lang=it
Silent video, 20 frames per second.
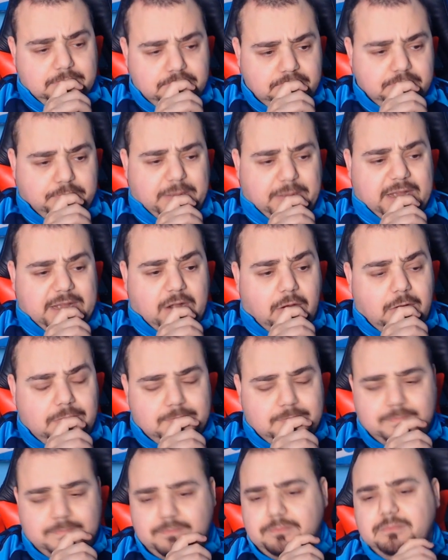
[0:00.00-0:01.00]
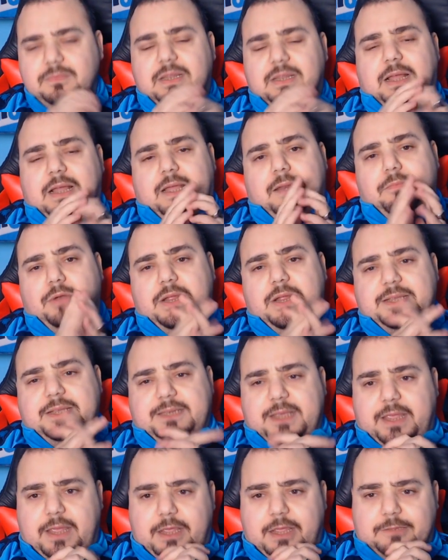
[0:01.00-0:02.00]
però la
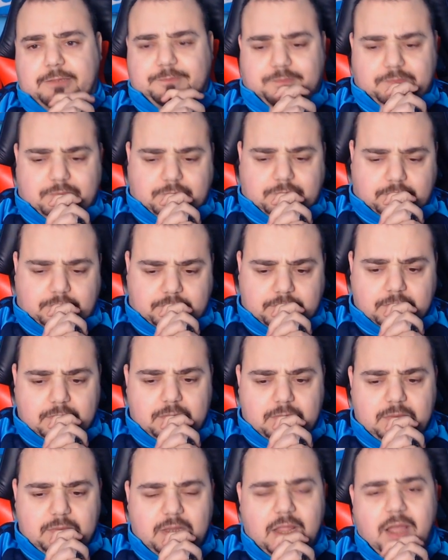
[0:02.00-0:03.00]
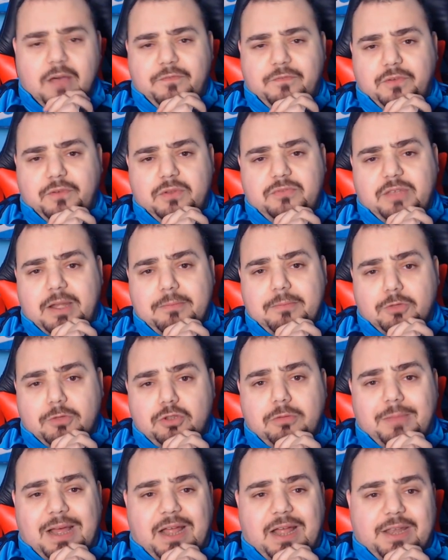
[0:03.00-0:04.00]
Cremonese che affronteremo
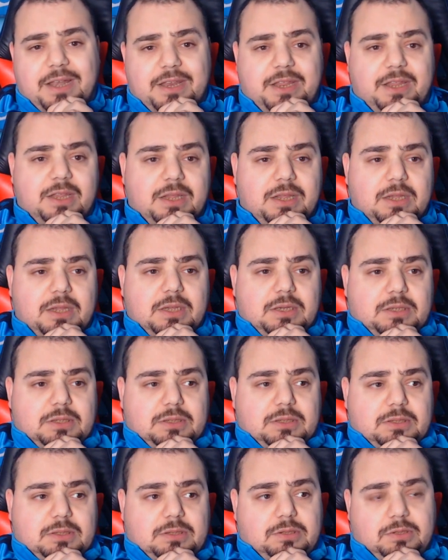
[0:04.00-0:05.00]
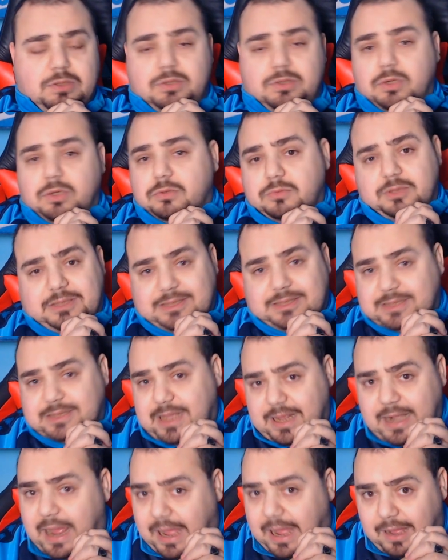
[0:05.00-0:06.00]
domani non
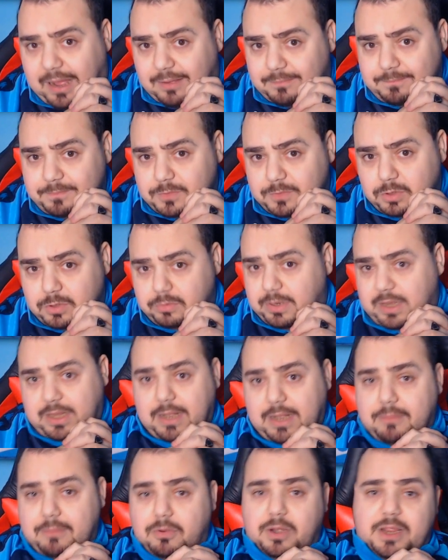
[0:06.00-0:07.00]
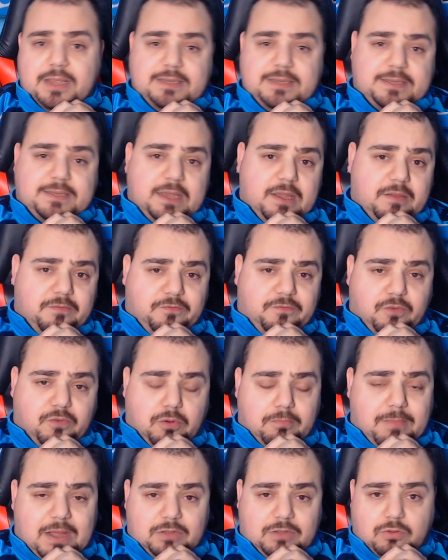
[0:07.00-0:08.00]
sarà una Cremonese
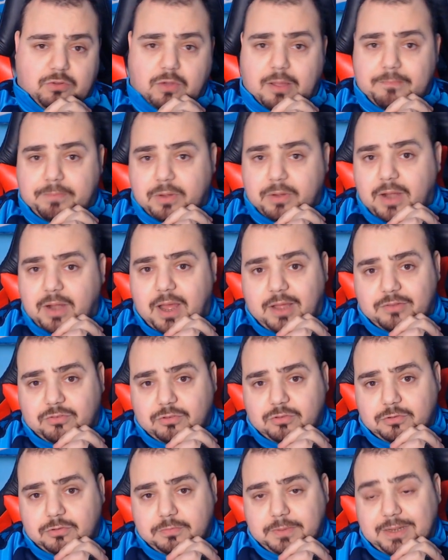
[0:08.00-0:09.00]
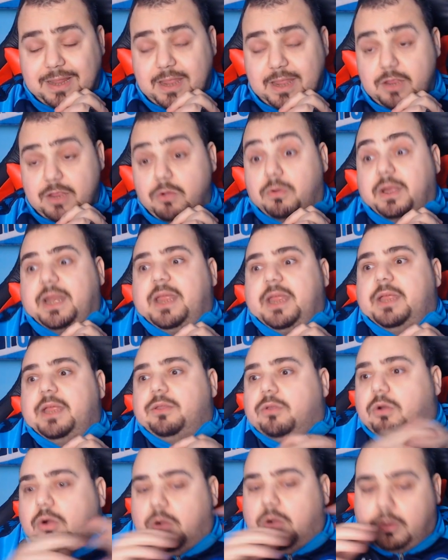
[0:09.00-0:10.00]
formato campionato, perché io
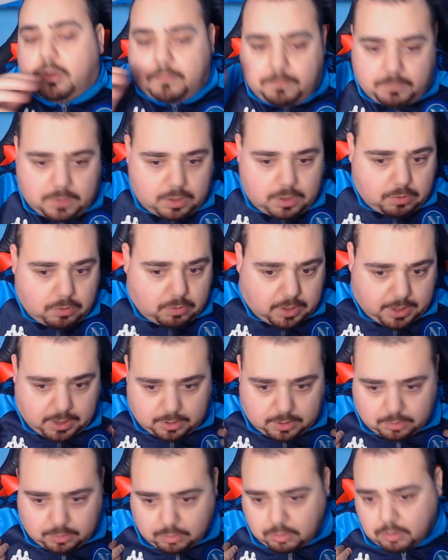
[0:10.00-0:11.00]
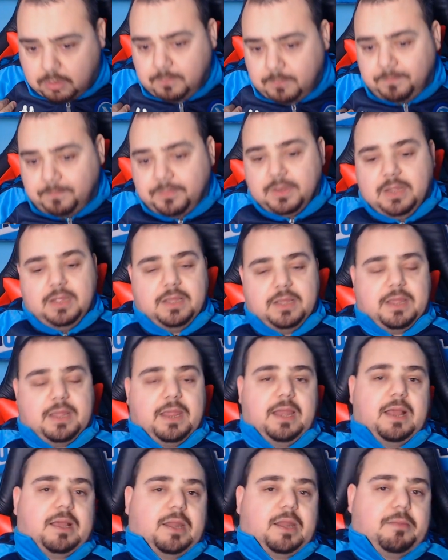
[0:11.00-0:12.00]
credo, io credo che
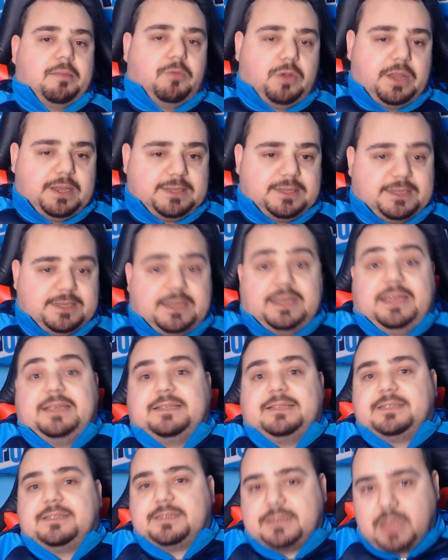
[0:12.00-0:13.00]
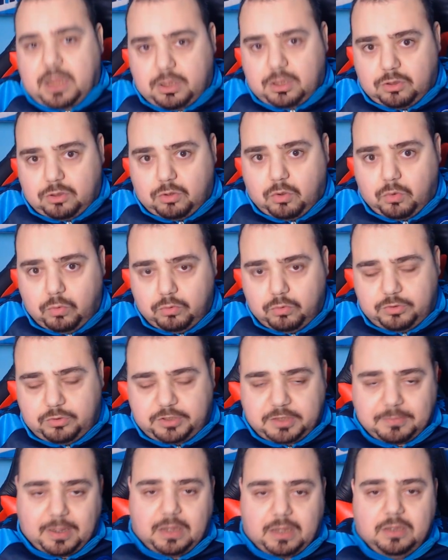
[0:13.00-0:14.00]
la Cremonese, essendo
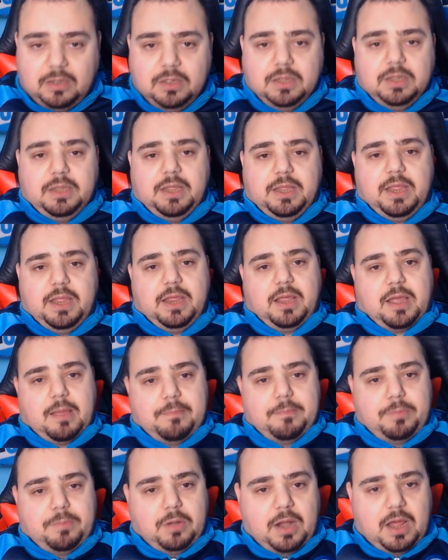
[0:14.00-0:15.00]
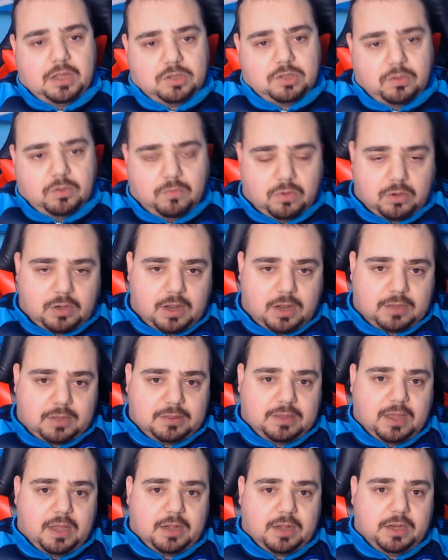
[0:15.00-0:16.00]
ultima in campionato, vorrà
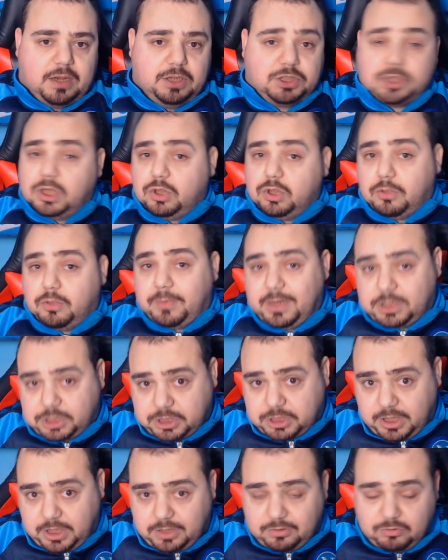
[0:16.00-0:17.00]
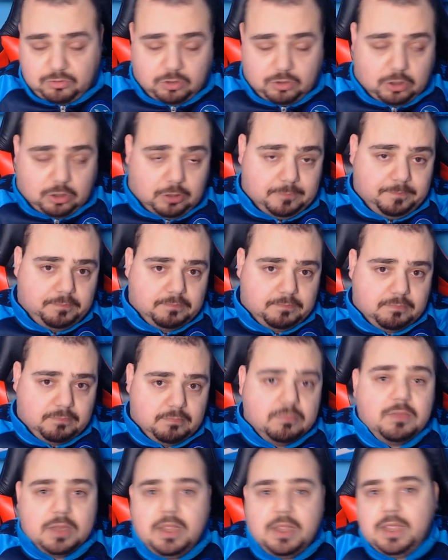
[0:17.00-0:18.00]
dare il 100%
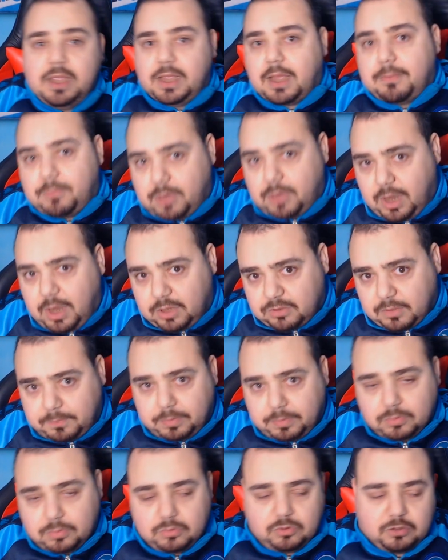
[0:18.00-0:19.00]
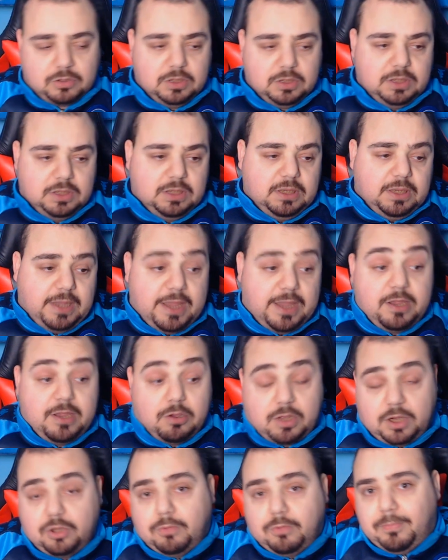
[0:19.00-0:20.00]
in campionato, appunto. E io
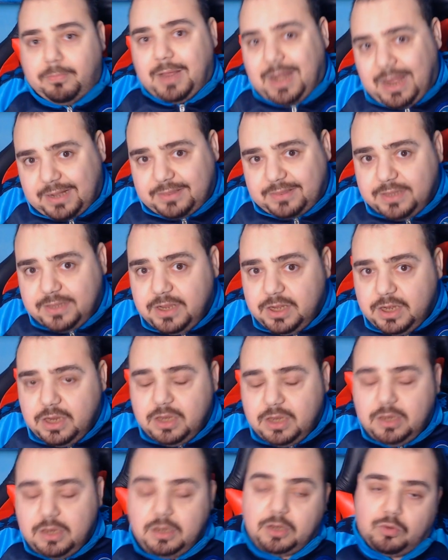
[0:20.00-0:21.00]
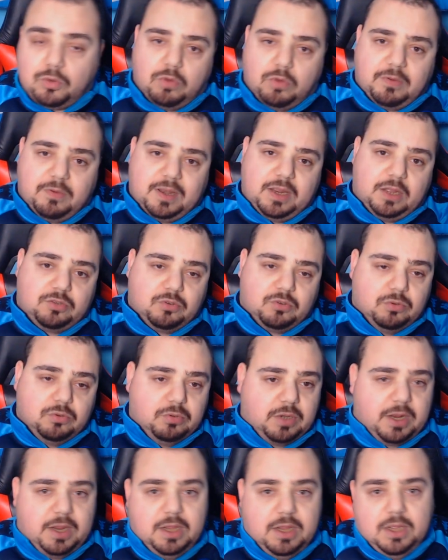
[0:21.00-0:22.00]
credo Ballardini, il nuovo
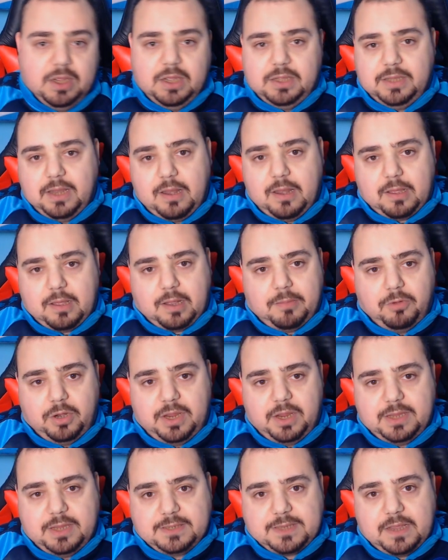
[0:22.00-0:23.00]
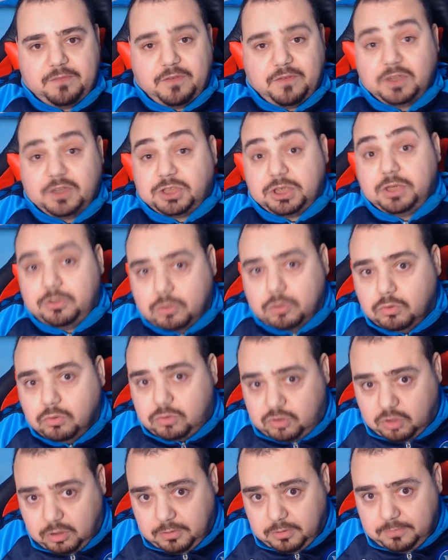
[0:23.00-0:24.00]
allenatore della Cremonese, faccia di
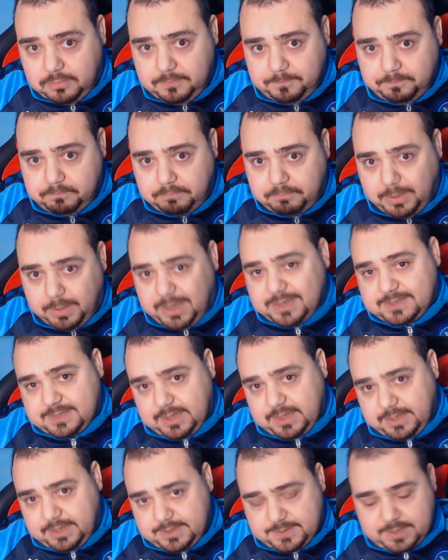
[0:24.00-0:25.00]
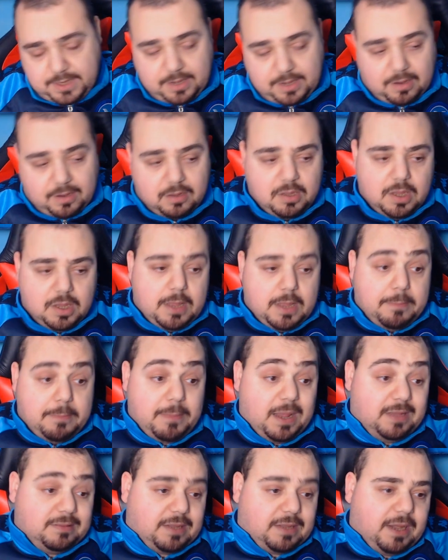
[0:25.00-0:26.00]
tutto per restare in Serie A.
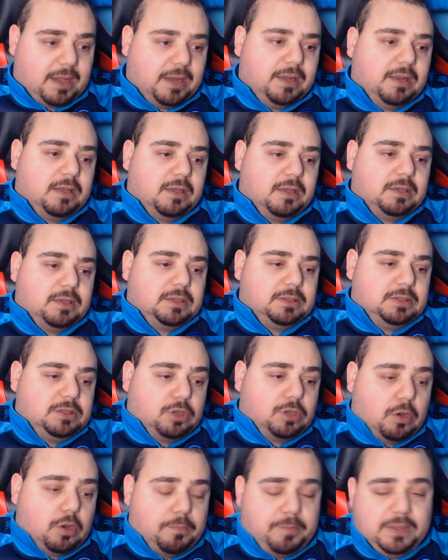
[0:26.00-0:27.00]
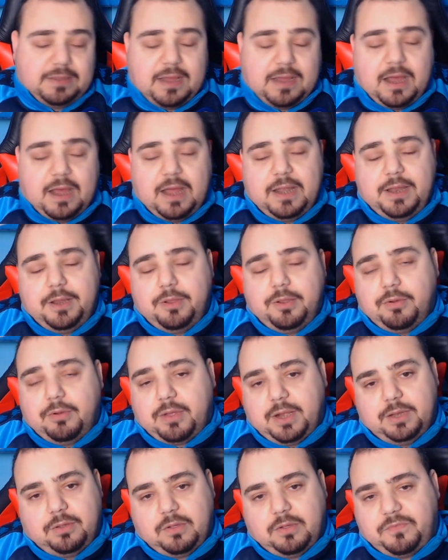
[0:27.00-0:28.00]
Mentre in, in Coppa Italia io
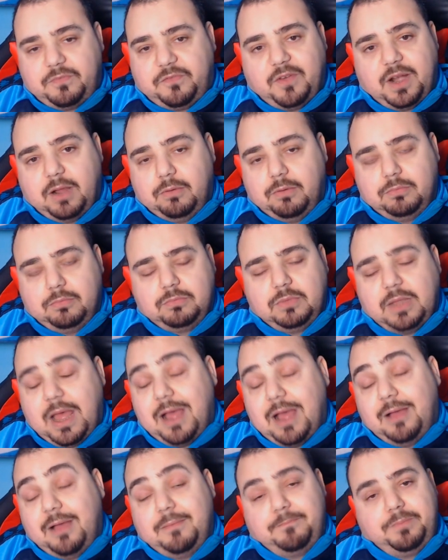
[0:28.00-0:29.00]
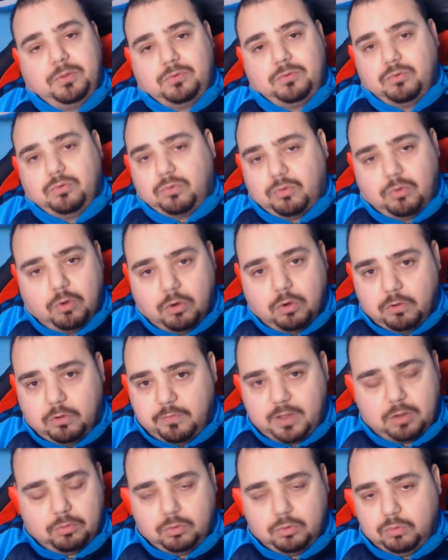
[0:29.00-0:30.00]
credo che farà un ampio
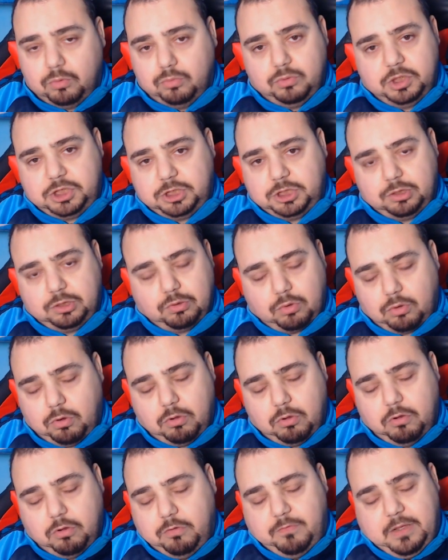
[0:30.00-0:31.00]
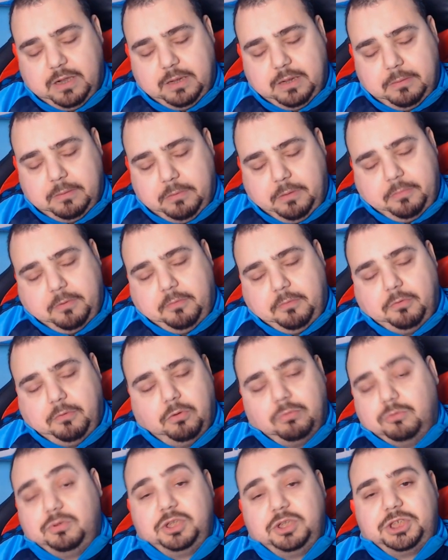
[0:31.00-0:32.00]
turnover, un 11 turnover, un
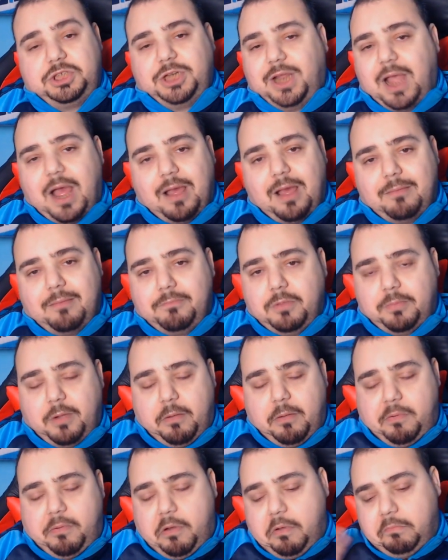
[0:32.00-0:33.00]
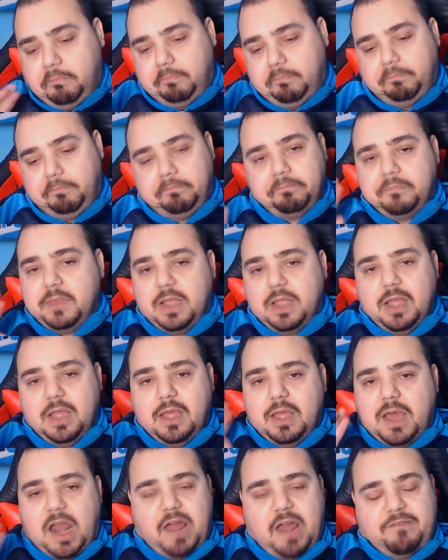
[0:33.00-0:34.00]
11 cambio, proprio
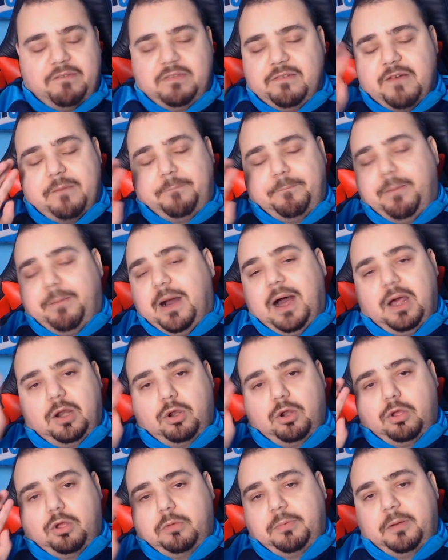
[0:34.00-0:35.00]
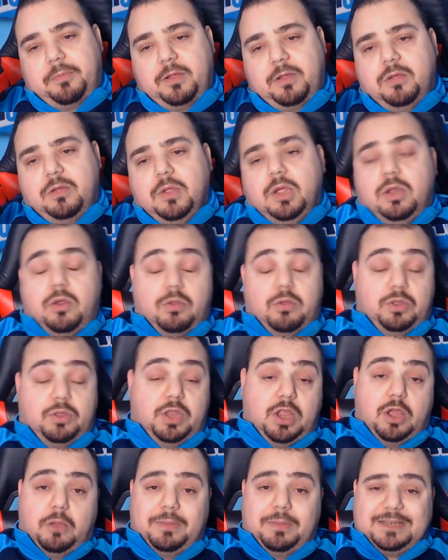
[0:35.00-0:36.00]
aveva ah, parroco, proprio non
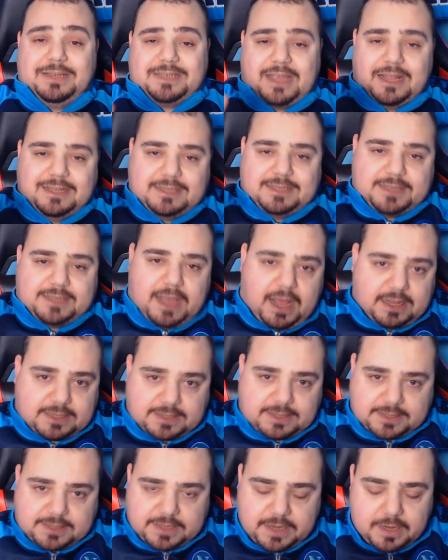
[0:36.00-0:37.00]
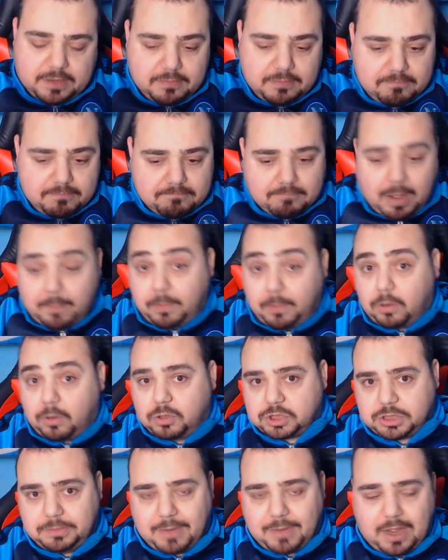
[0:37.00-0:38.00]
dico per scansarsi, ma poco
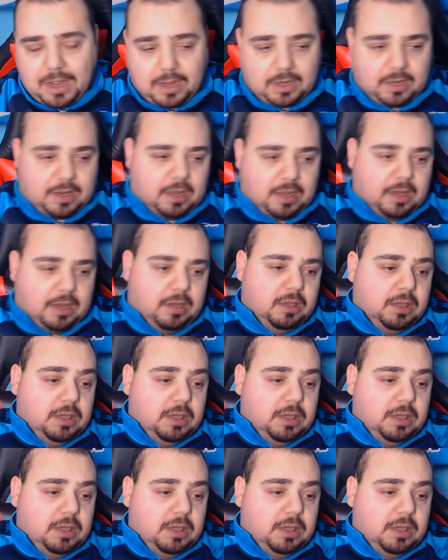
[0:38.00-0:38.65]
ci manca.